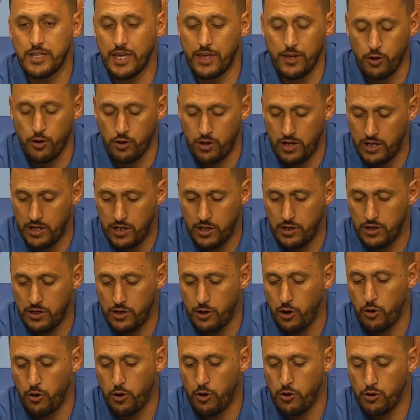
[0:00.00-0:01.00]
ya digo, el,
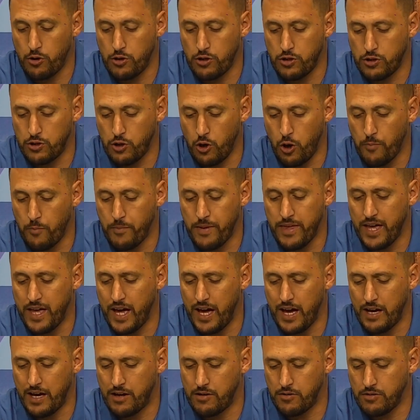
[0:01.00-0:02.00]

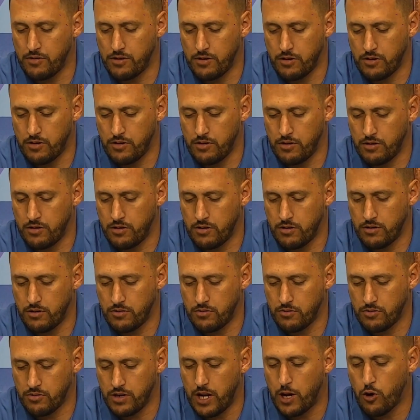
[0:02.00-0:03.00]
logopeda o
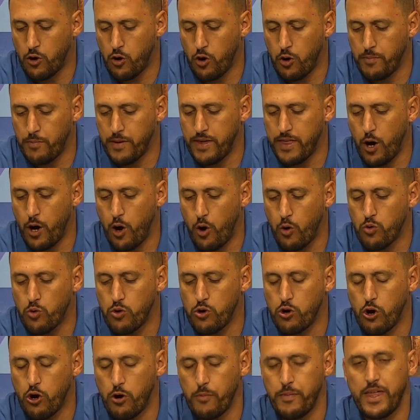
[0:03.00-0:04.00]
una logopeda o
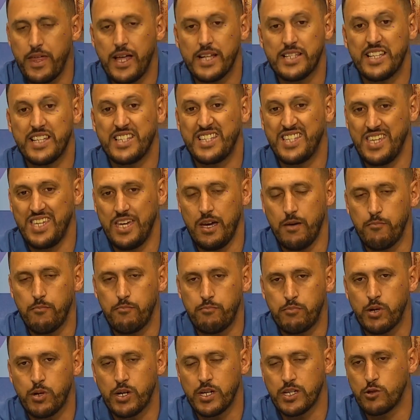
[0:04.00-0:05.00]
un logopeda hace
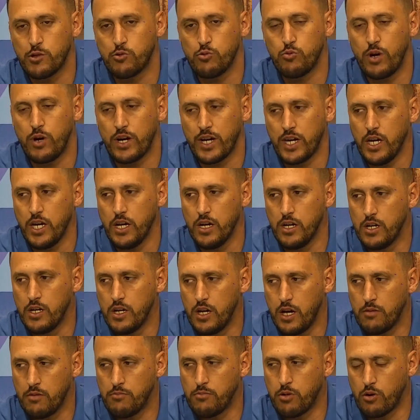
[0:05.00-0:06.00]
tiempo que se tuvo aquí
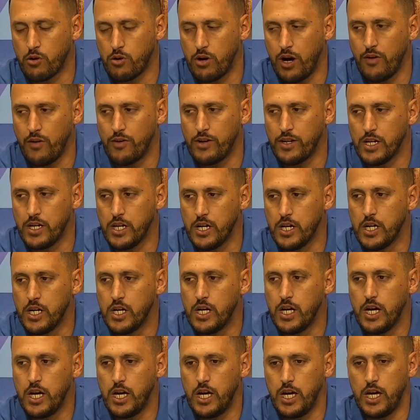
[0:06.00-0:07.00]
en Morrojable.
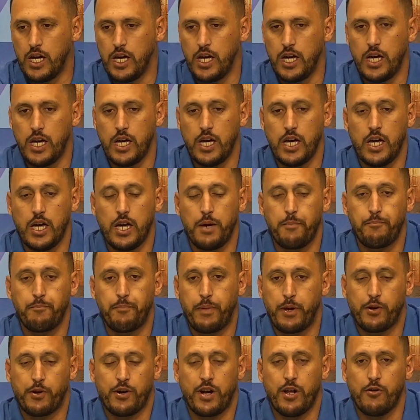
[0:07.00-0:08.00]
Eh,
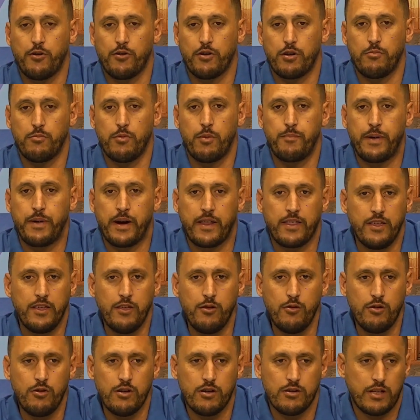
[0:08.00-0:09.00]
pero claro, lo hemos
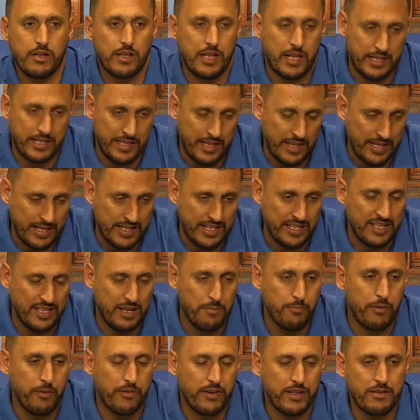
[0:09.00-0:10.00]
perdido desde hace
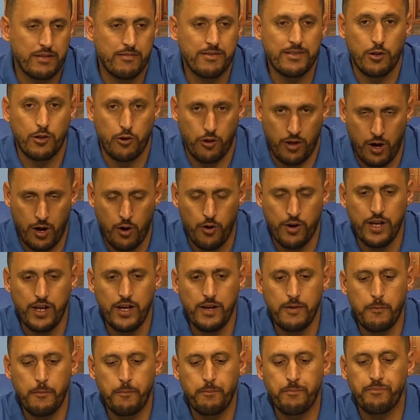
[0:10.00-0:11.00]
tiempo, evidentemente, no da
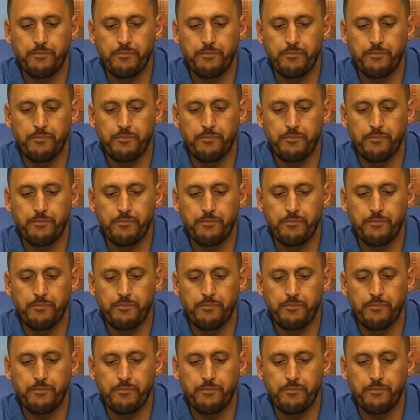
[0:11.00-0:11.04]
ahora.